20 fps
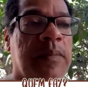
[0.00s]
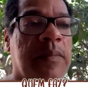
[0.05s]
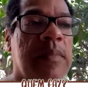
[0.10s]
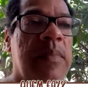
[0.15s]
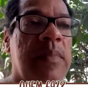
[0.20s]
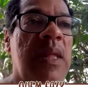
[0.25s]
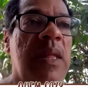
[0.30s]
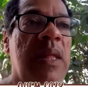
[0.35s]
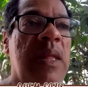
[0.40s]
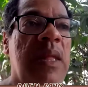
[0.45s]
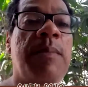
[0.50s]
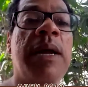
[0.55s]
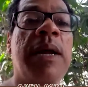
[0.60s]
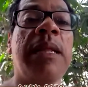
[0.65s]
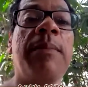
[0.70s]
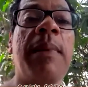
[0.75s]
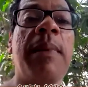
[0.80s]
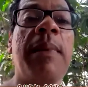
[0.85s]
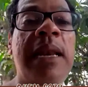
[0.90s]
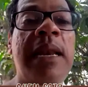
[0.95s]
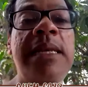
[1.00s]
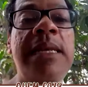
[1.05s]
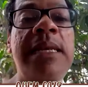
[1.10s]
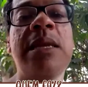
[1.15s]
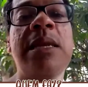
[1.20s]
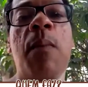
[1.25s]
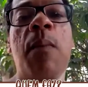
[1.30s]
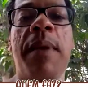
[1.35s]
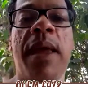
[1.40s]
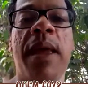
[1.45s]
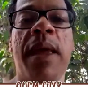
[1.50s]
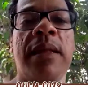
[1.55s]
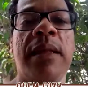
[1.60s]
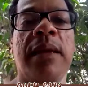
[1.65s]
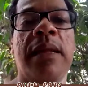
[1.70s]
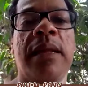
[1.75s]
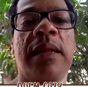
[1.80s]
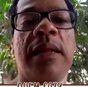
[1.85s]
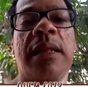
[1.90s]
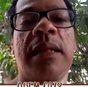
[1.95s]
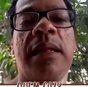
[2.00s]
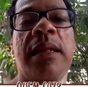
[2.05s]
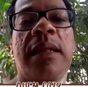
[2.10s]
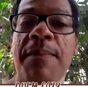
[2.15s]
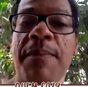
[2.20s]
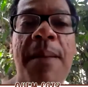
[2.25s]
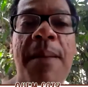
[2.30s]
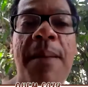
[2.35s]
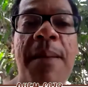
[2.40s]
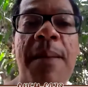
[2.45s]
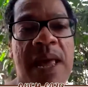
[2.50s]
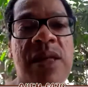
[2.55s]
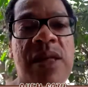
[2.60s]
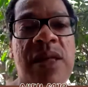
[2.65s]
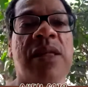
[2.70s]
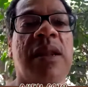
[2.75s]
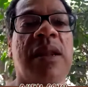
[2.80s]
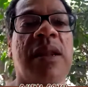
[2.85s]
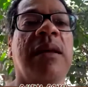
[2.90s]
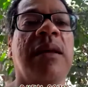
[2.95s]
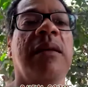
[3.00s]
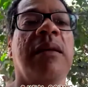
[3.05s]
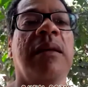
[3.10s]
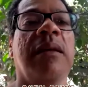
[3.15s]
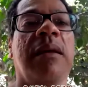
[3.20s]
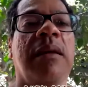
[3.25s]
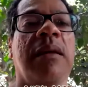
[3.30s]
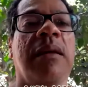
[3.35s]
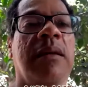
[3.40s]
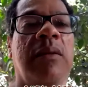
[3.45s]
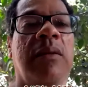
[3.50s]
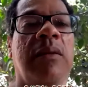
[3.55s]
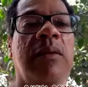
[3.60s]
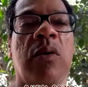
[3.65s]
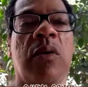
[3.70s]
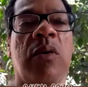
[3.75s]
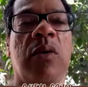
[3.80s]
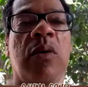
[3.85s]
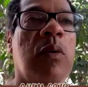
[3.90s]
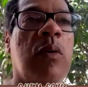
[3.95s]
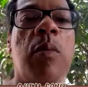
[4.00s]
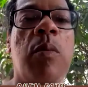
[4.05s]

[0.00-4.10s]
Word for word: chamada Marlice Almeida, que também é minha mestra. Nossa, como eu